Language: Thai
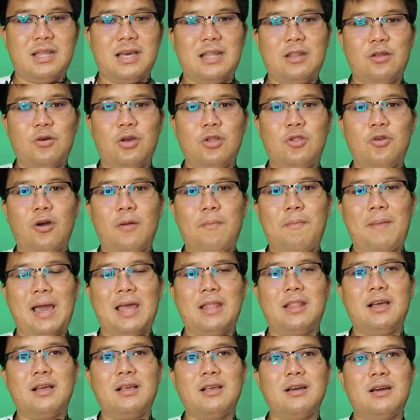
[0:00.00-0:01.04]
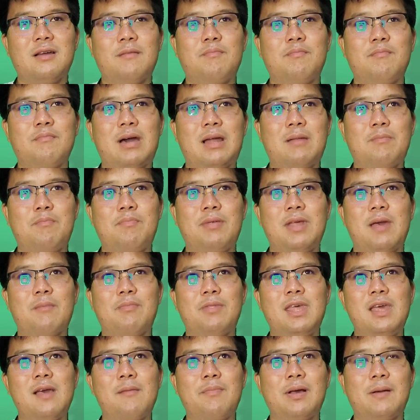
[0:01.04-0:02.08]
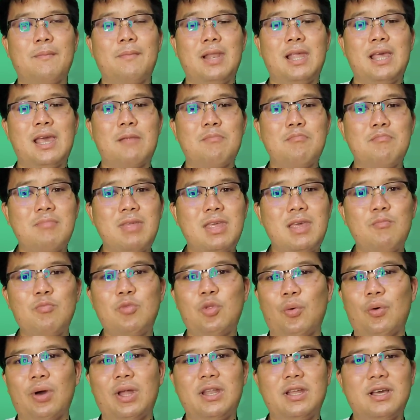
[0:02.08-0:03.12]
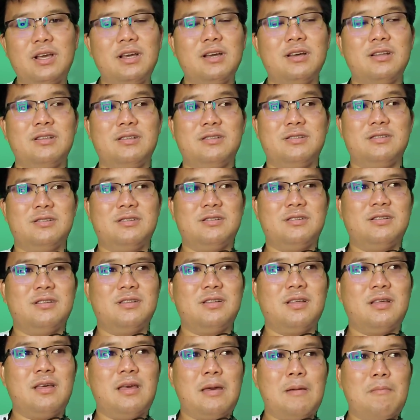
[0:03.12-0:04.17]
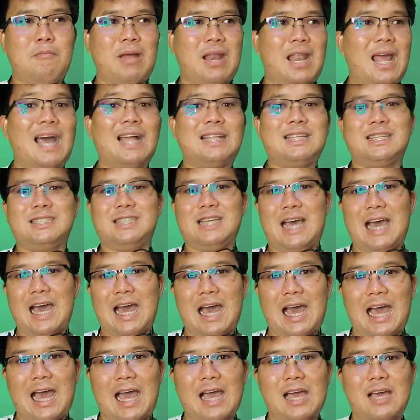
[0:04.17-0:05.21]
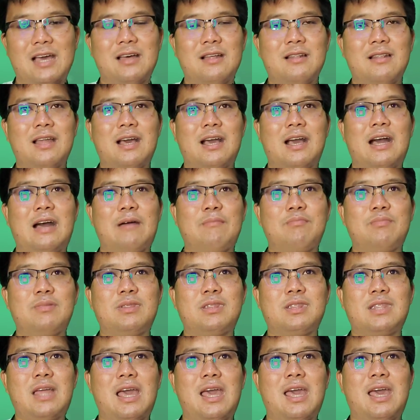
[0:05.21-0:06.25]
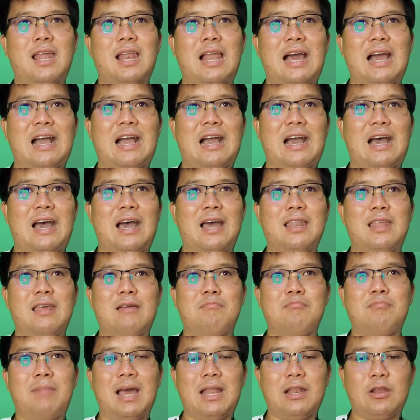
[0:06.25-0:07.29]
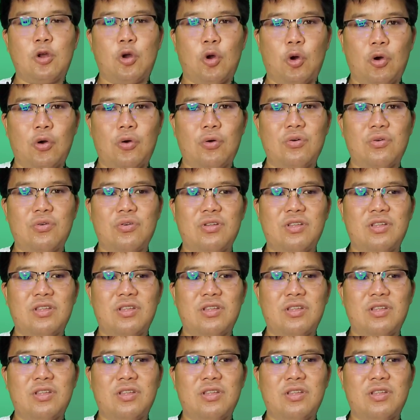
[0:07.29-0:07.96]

นะโดยทั่วไปถ้าเกิดมันเปรียบเทียบกับเหรียญมีมตัวอื่นมันอาจจะช้านะครับแต่ราคาเนี่ยมั่นคง